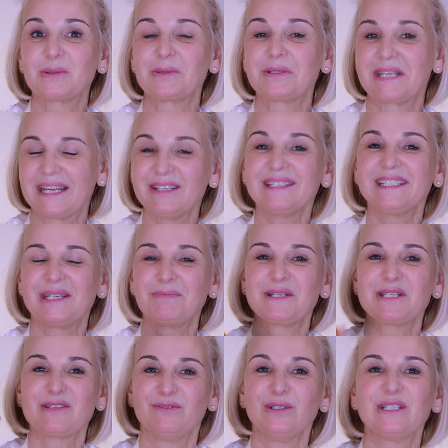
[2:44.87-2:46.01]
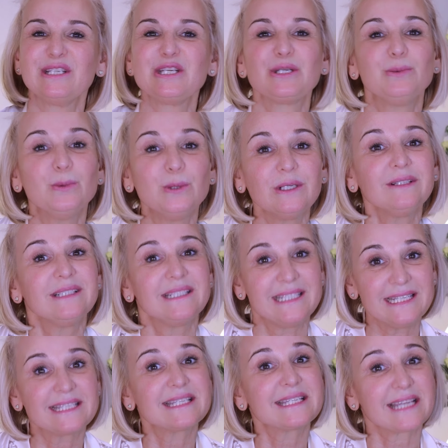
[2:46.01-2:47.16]
und dann gibt es wirklich nur
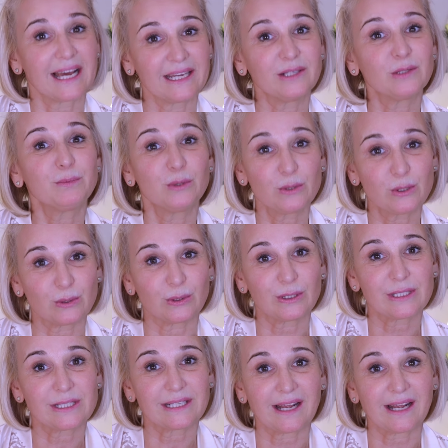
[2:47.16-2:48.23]
dieses eine Produkt.